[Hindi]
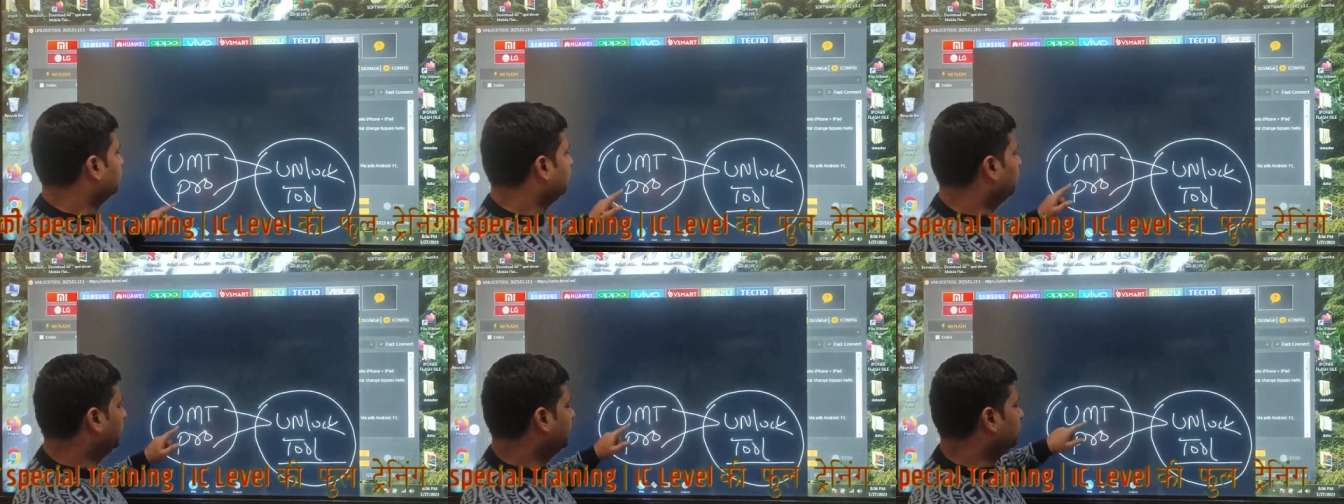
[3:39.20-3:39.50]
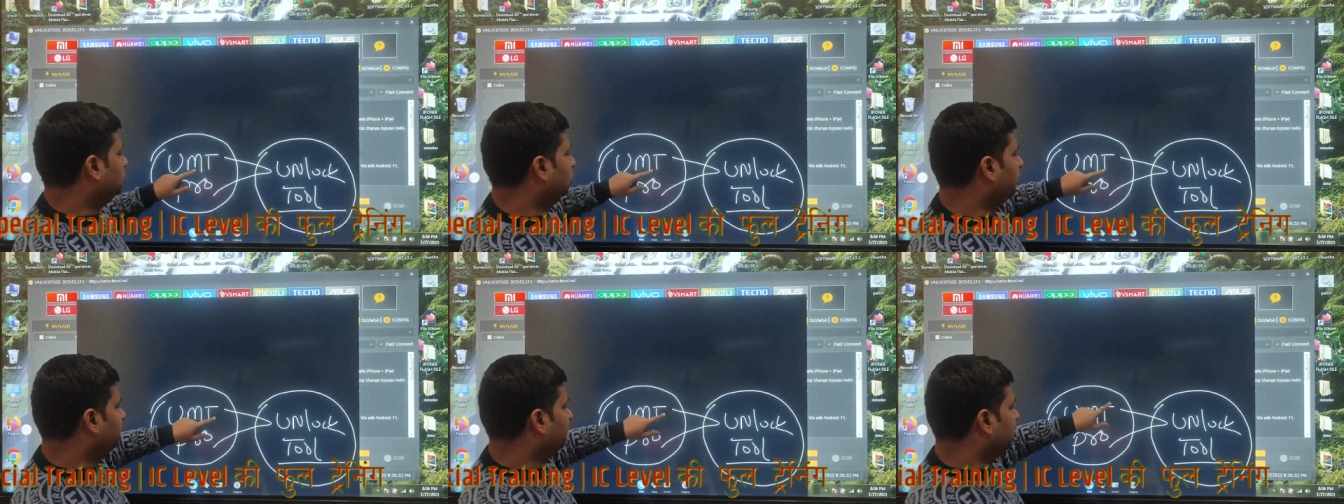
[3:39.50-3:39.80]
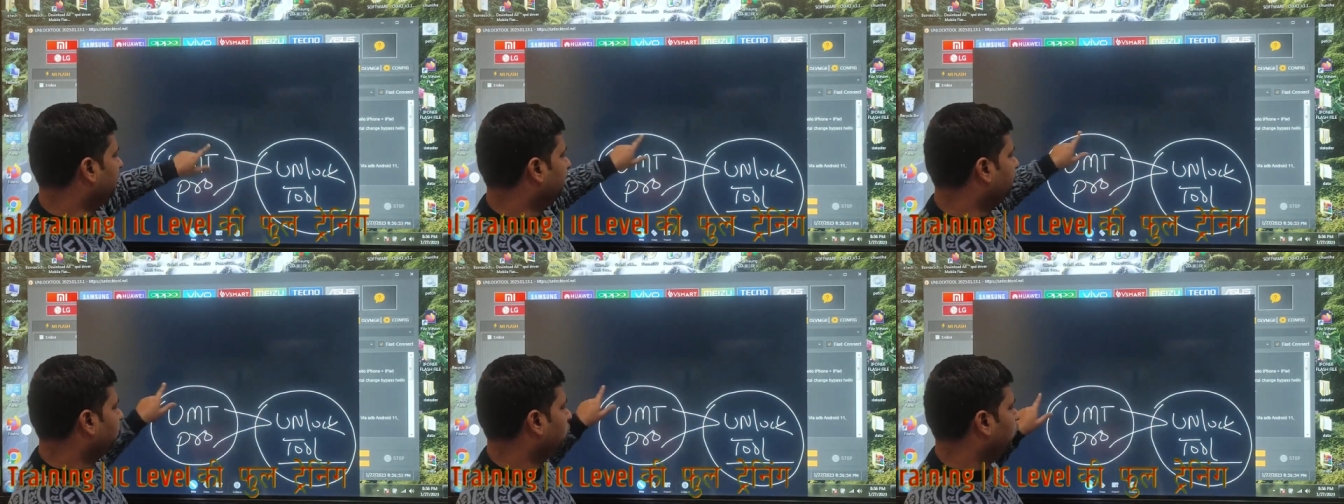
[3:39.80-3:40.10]
तो यू
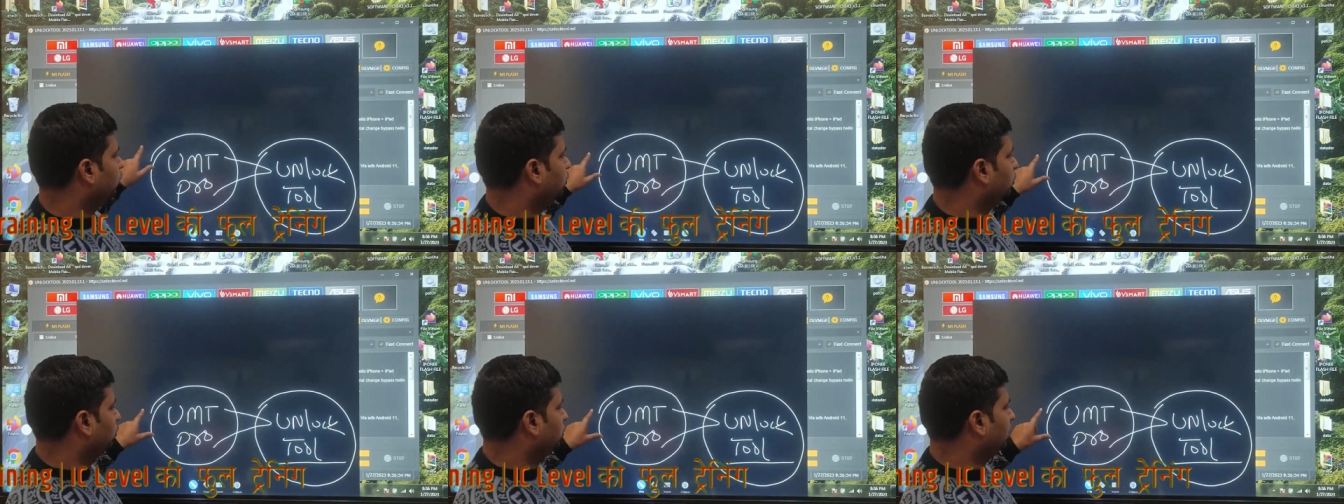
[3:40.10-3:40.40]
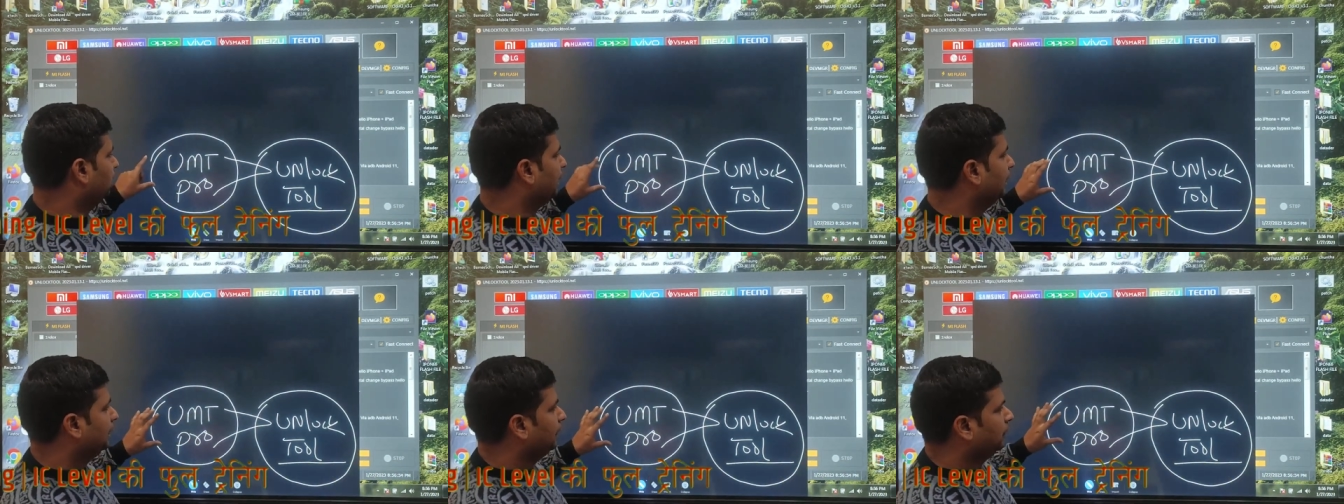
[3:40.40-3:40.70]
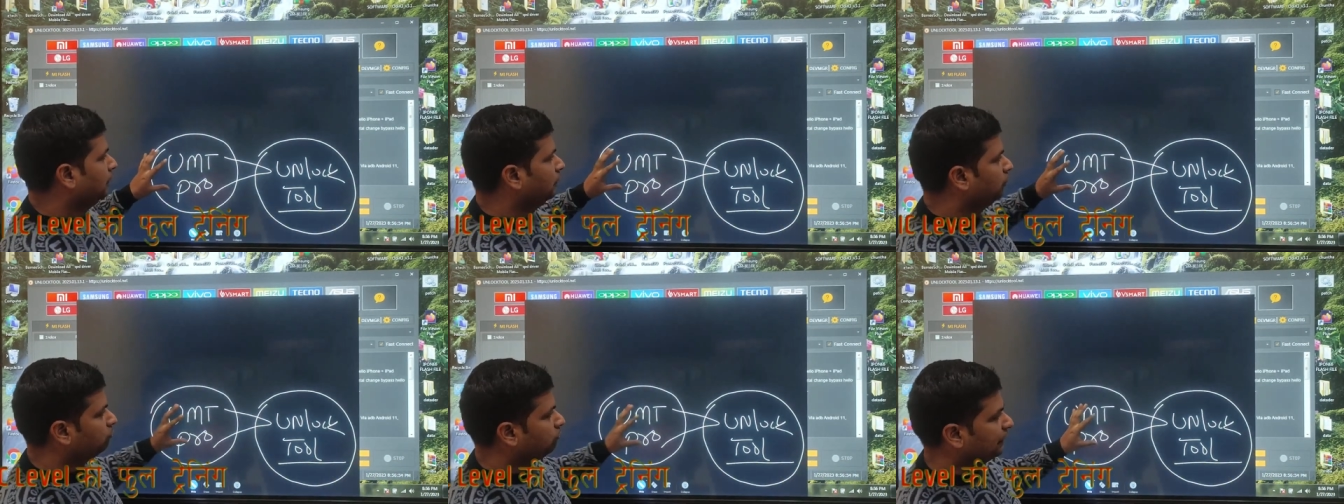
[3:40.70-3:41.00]
एम टी प्रो
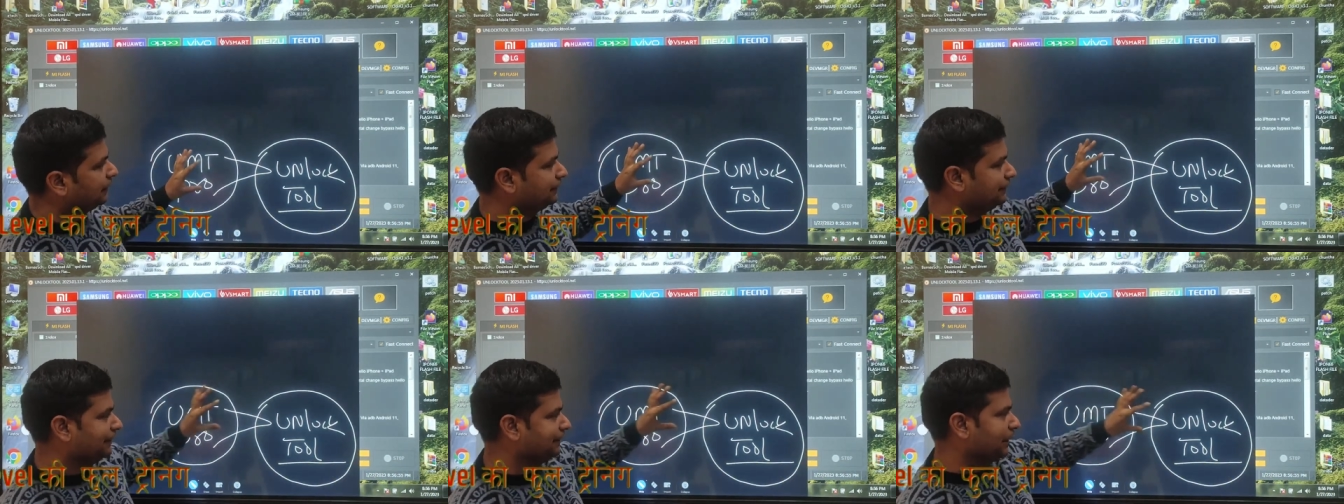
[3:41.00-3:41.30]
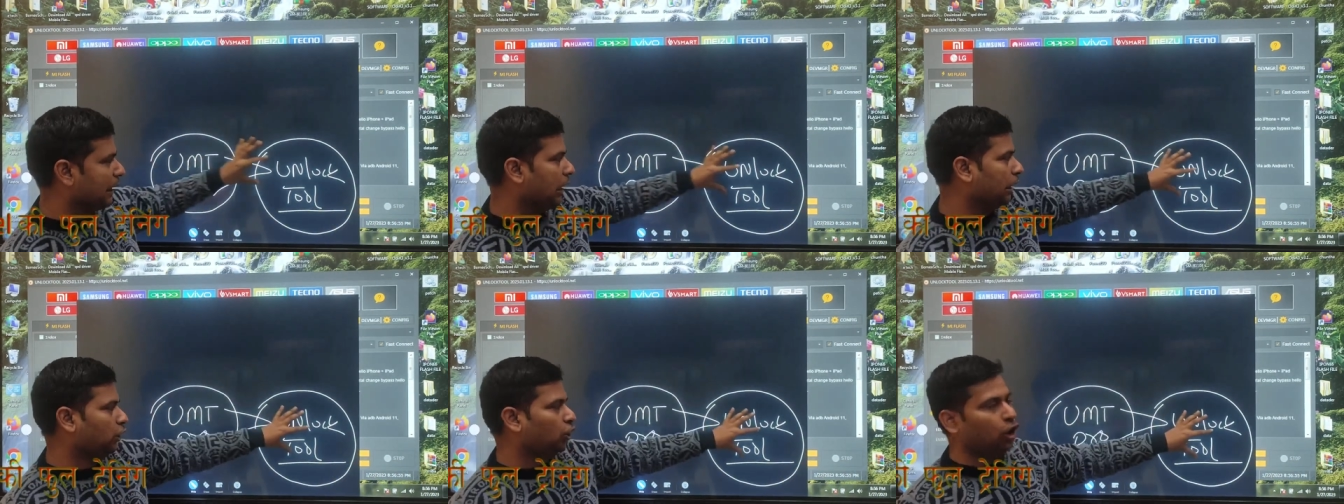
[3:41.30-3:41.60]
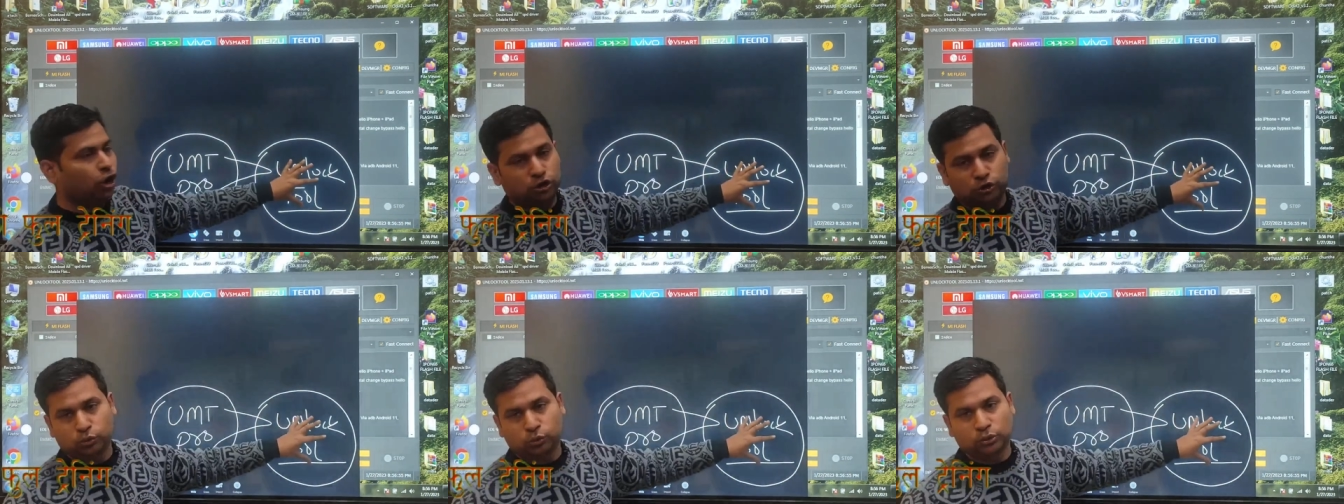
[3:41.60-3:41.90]
डोंगल वर्सेज
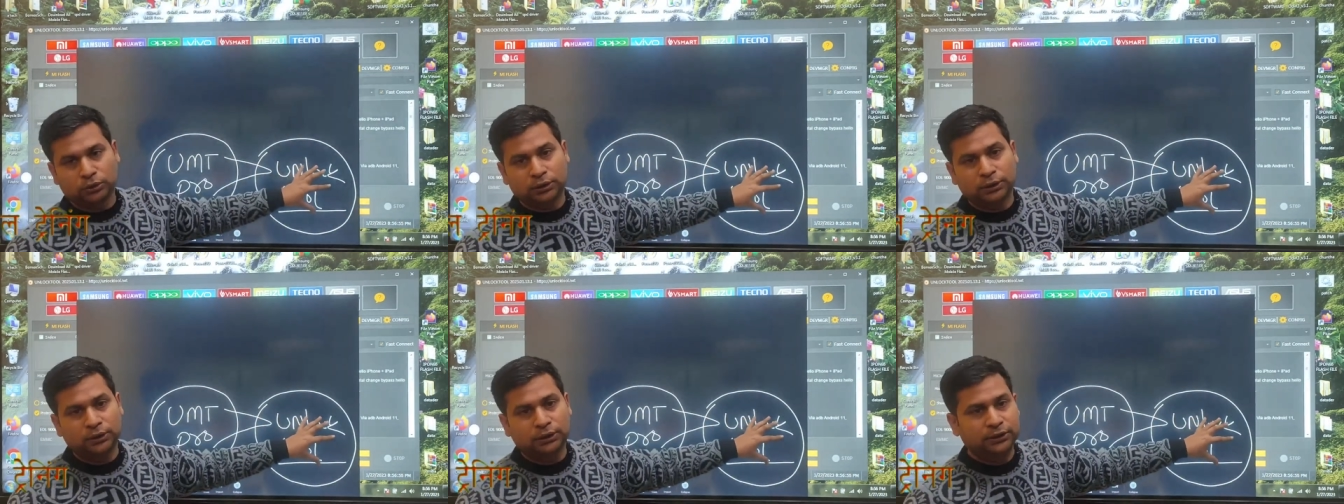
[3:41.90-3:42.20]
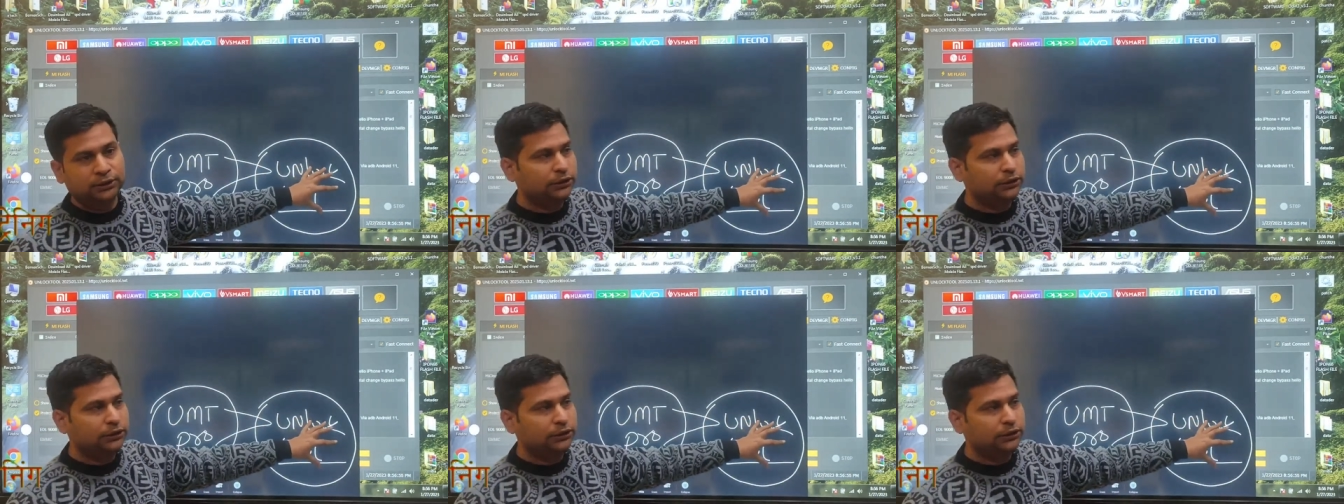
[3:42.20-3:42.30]
अनलॉक टूल